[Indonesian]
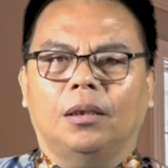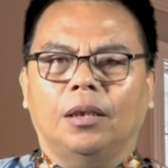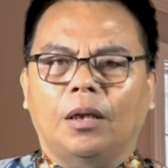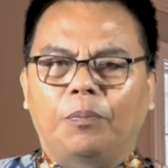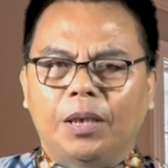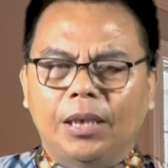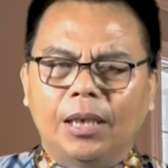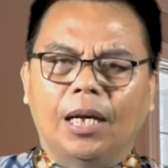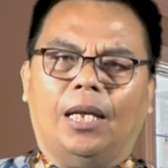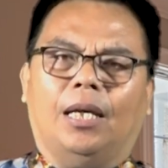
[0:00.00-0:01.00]
tetapi
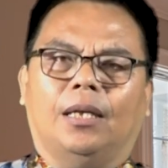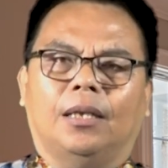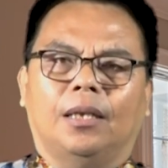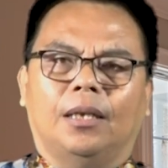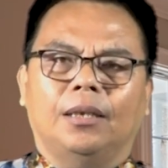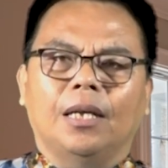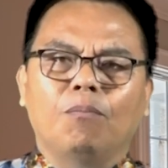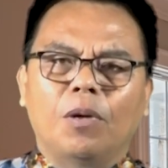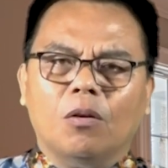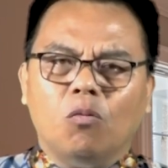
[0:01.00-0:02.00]
dialah
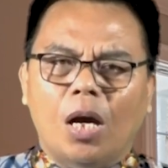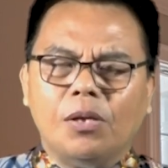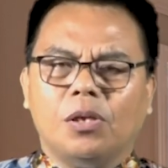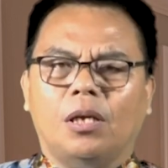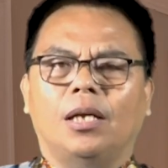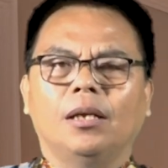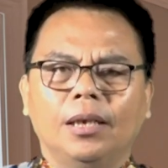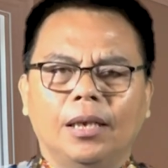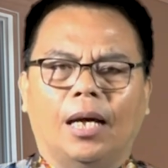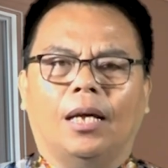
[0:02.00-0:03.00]
yang berkuasa dan
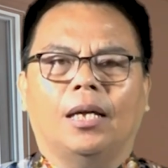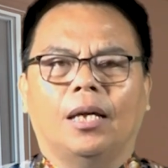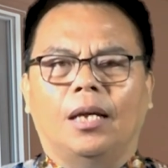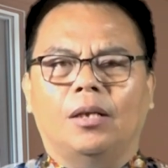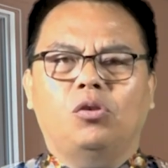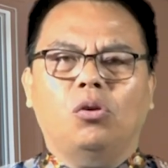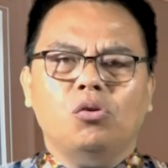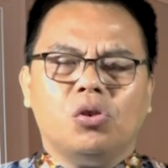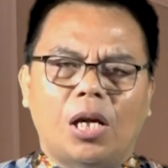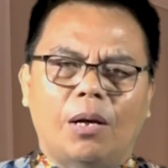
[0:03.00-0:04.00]
dia lah juru
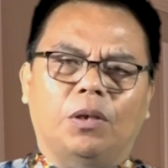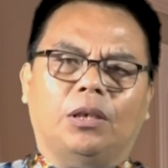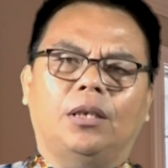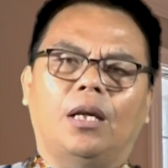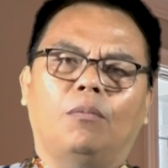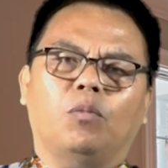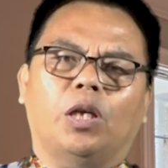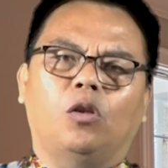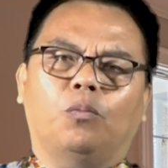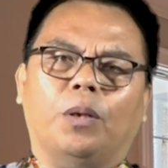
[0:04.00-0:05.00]
selamat di dalam
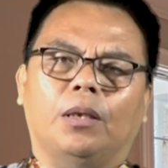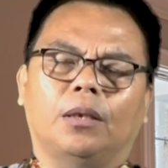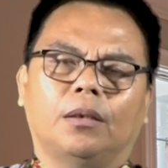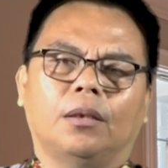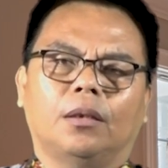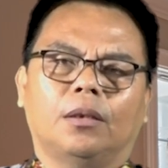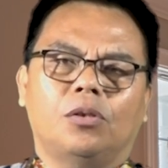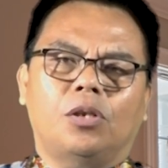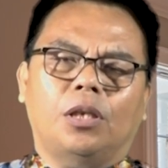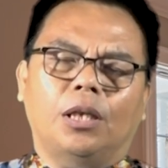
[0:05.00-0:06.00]
kehidupan
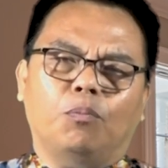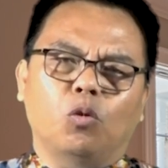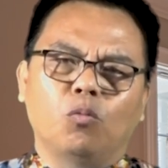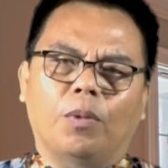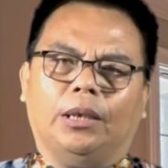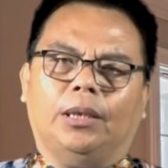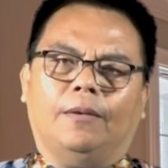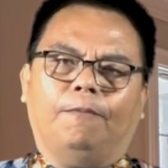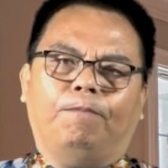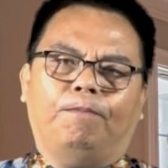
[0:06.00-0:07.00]
setiap umat
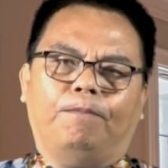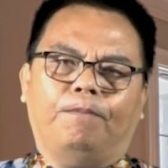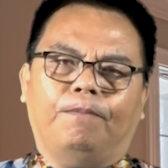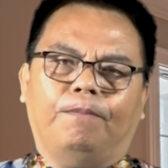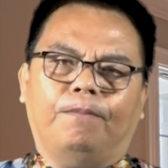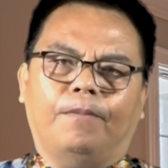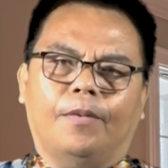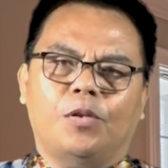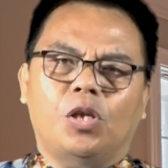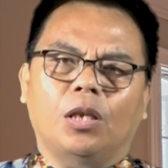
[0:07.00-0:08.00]

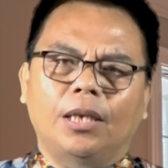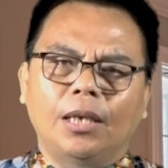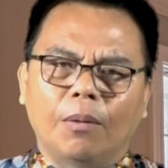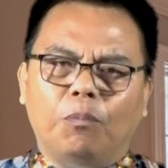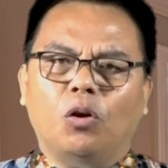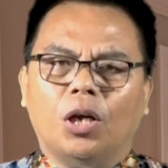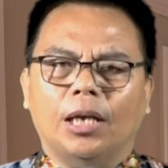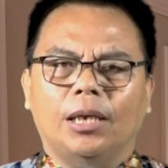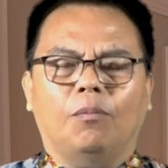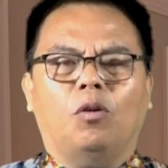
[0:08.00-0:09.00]
setiap
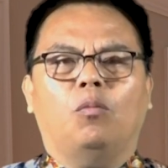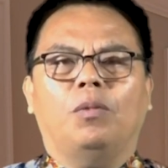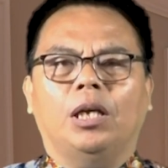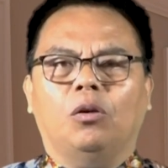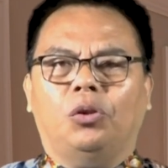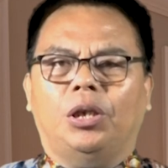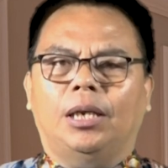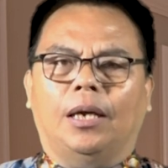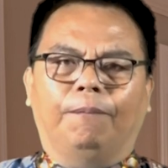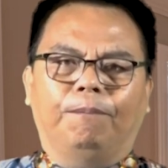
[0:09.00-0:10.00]
orang yang mau mengikut
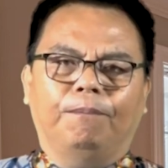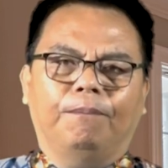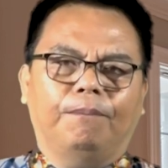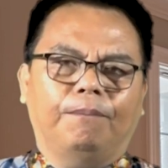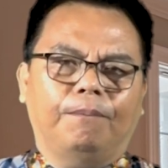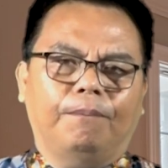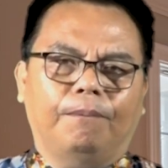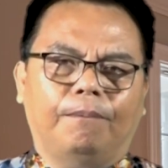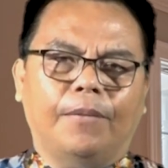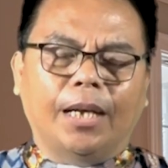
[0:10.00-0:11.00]
dia
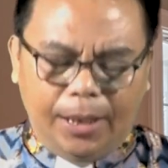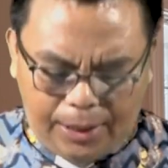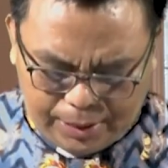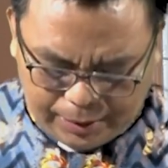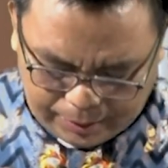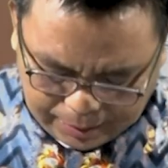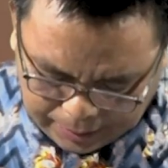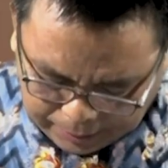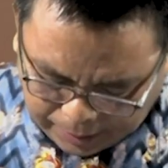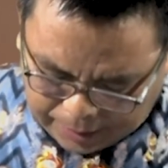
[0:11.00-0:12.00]
dan inilah yang
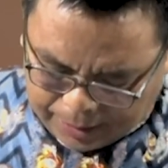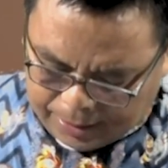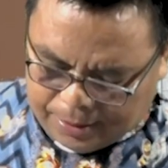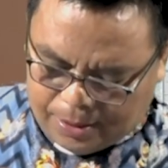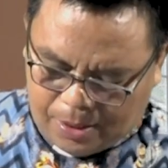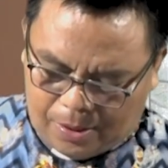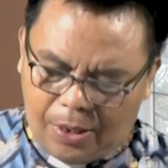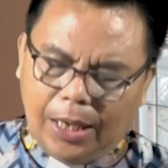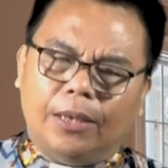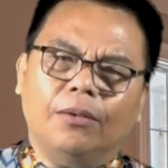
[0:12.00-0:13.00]
dinyatakan
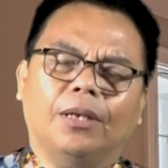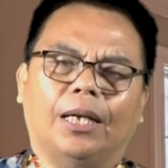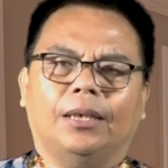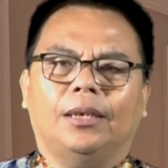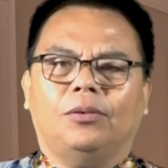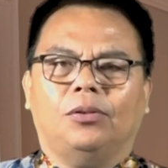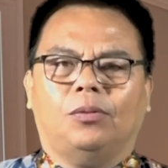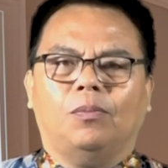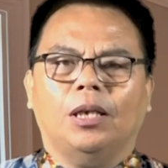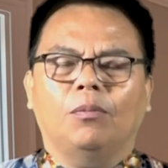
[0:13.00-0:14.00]
oleh Tuhan
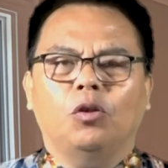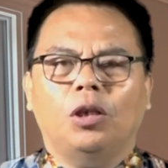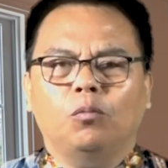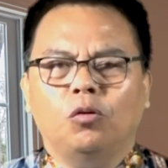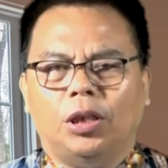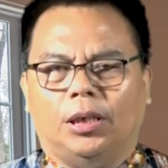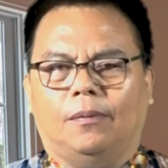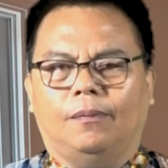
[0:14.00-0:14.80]
Yesus bagi murid-murid